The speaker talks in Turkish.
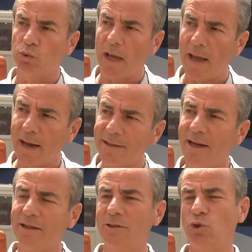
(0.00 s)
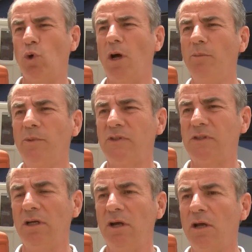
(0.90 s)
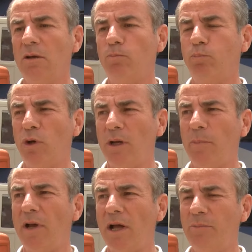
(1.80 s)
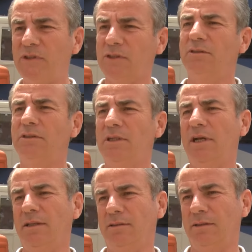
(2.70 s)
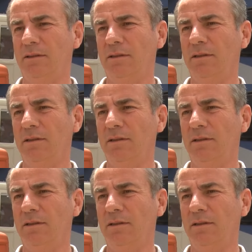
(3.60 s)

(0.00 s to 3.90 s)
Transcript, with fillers: her yerde çoğalması buna bayağı bir sıkıntı yarattı.